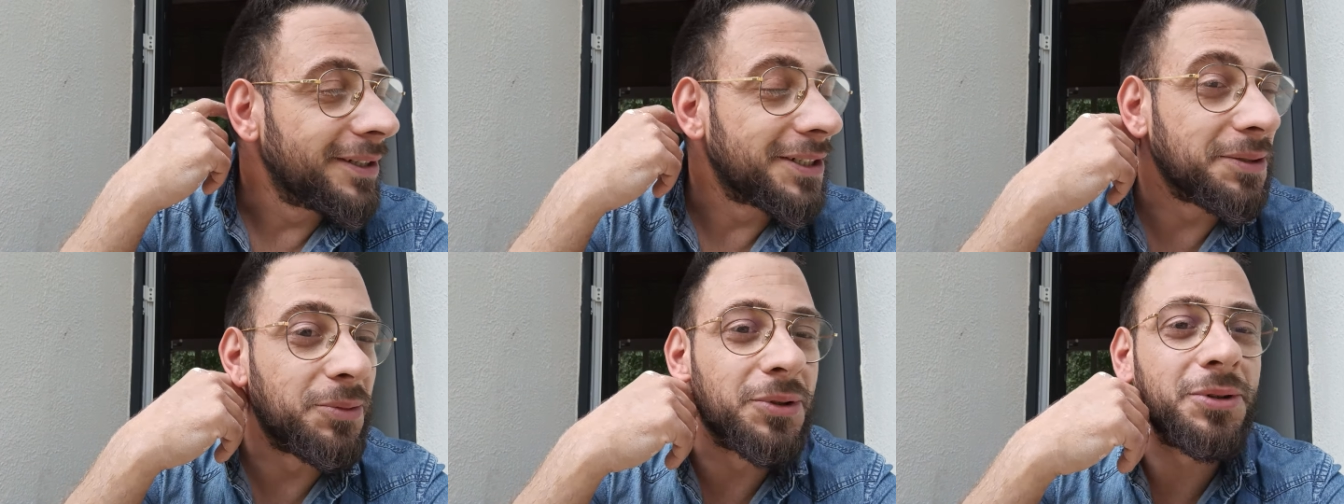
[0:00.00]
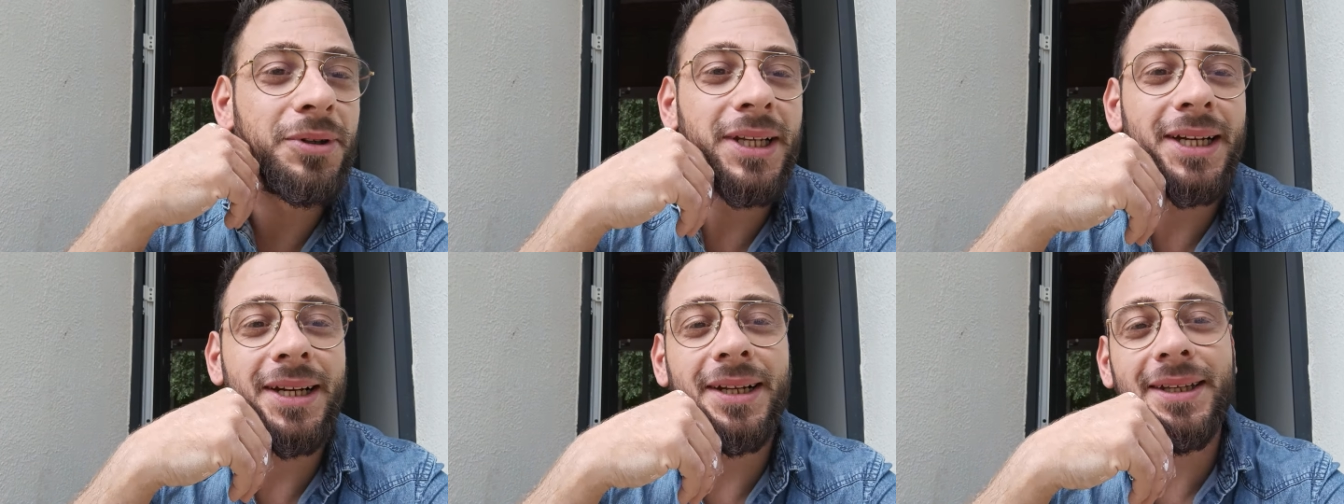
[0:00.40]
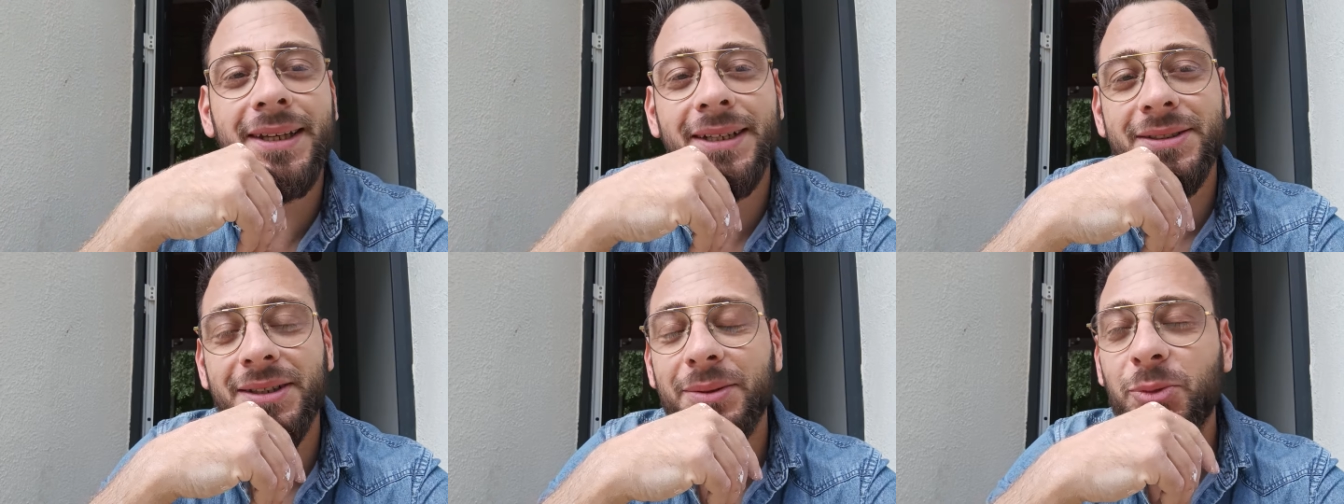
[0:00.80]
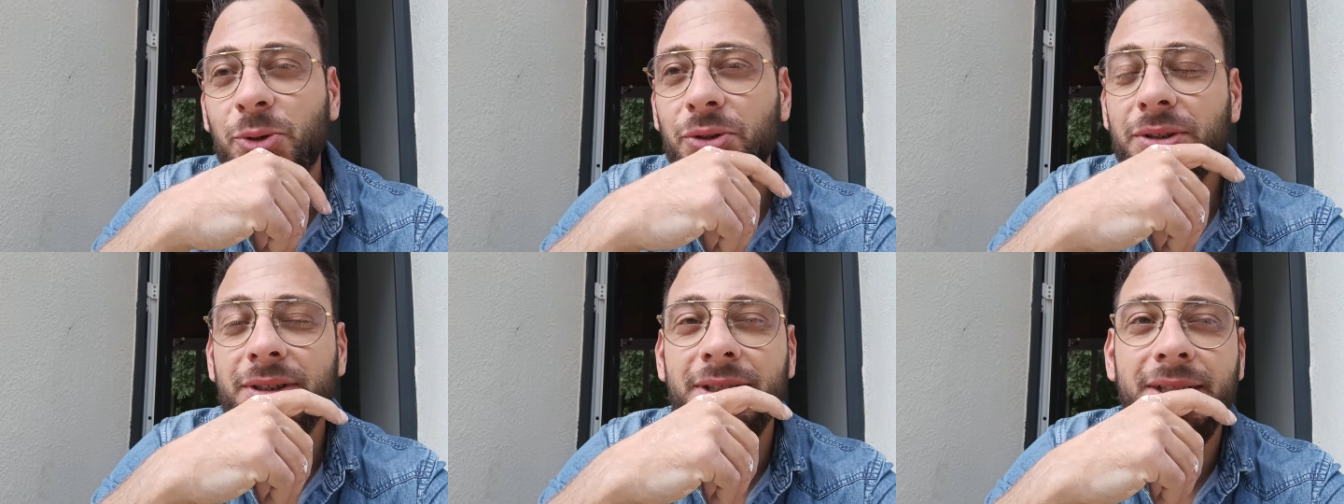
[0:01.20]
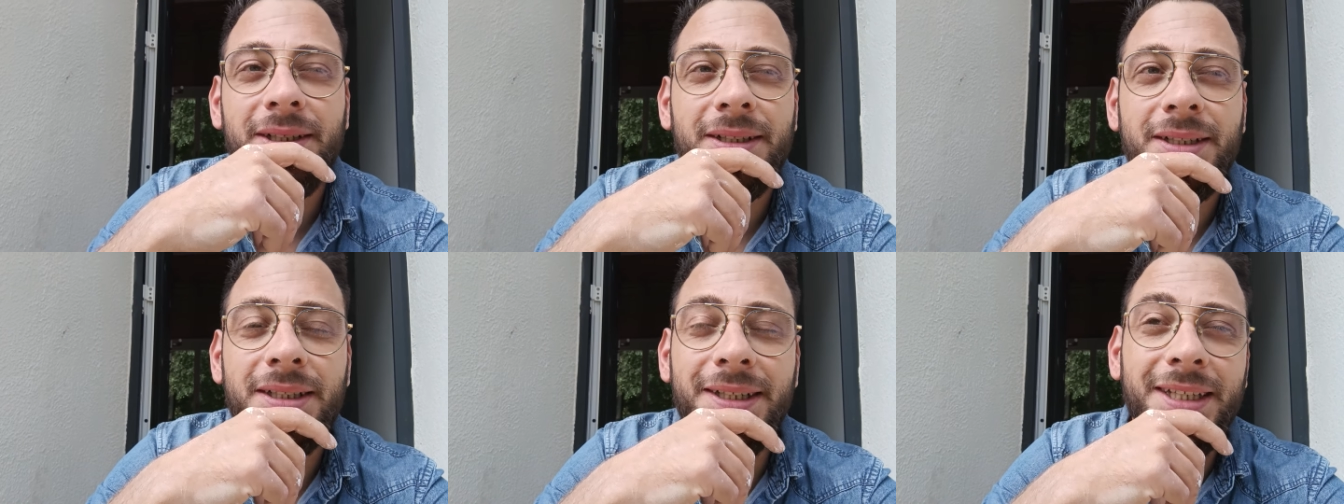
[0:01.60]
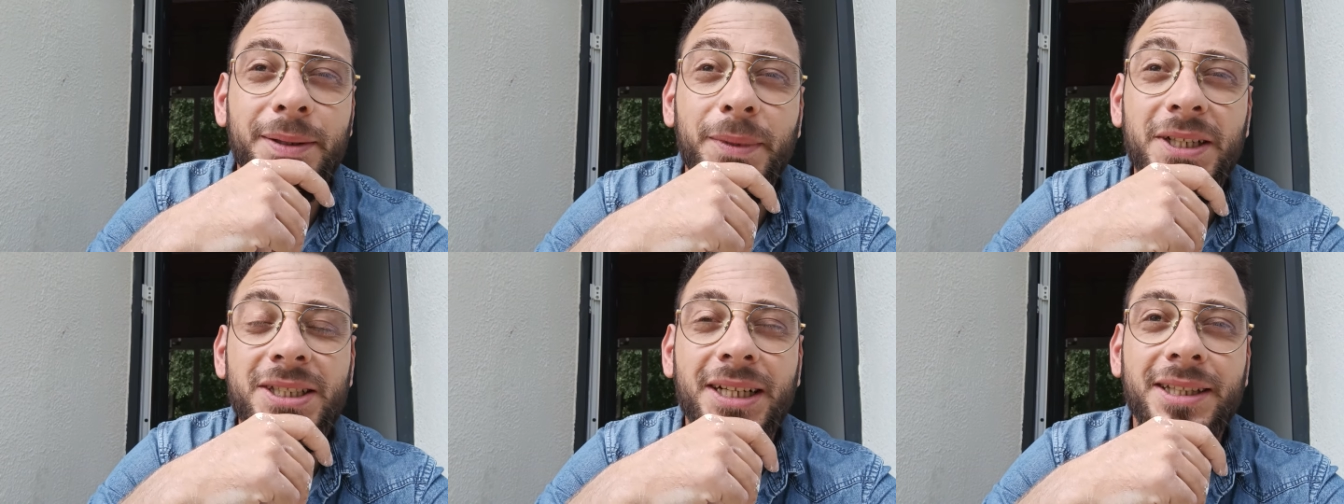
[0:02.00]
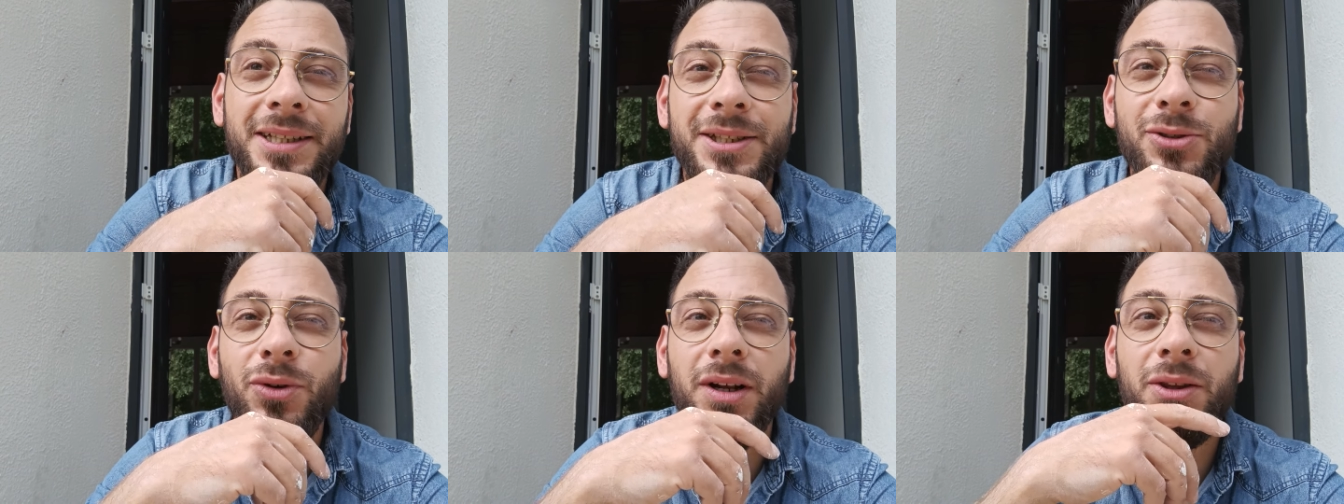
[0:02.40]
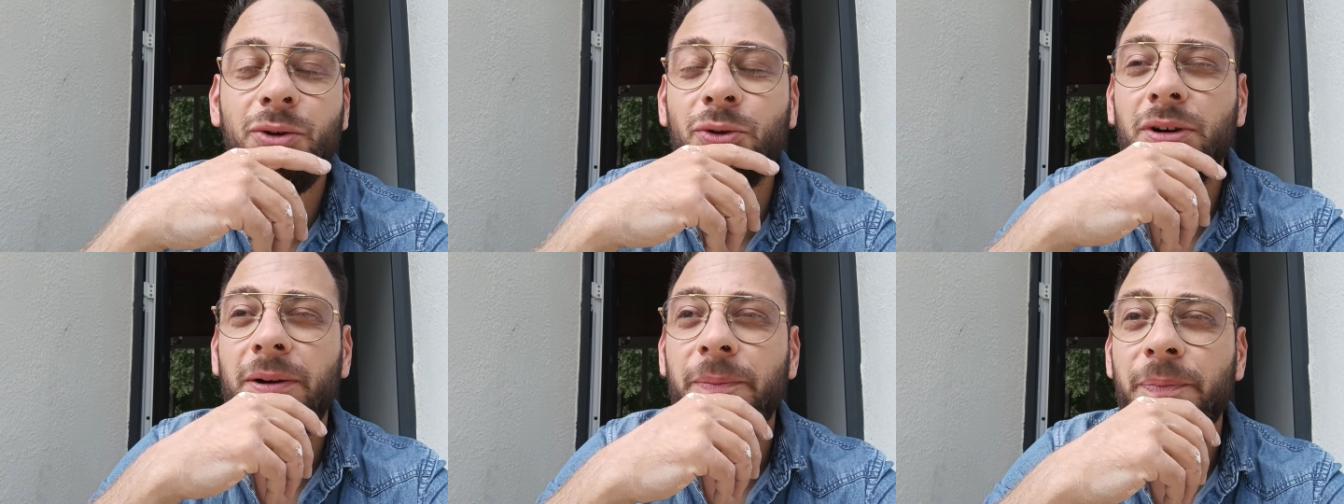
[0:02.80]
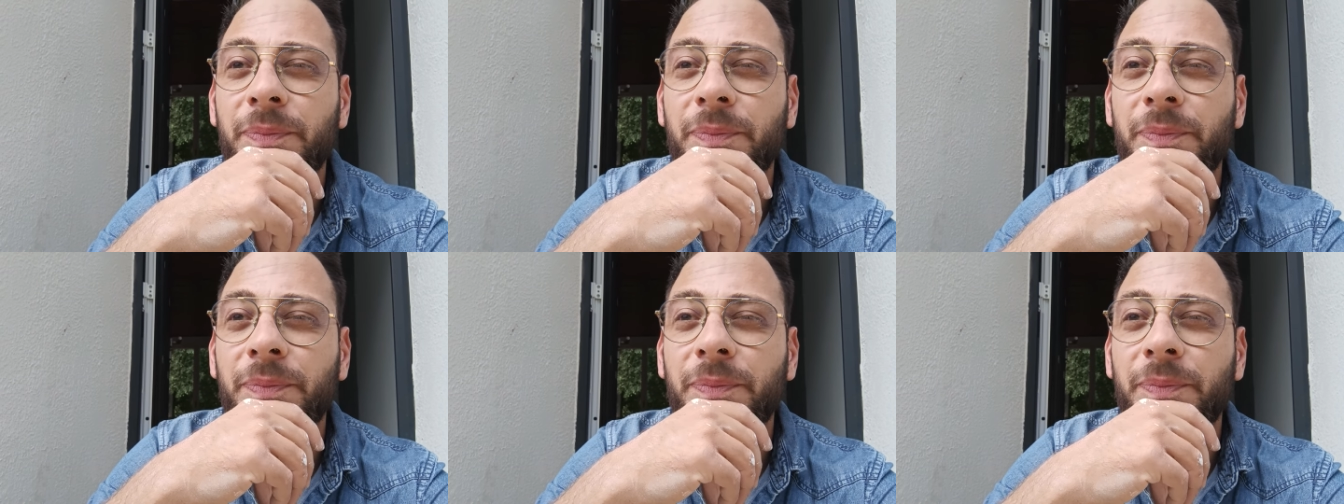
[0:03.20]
j'ai mon collègue là qui est jean IMO et qui m'a dit attention Aldo,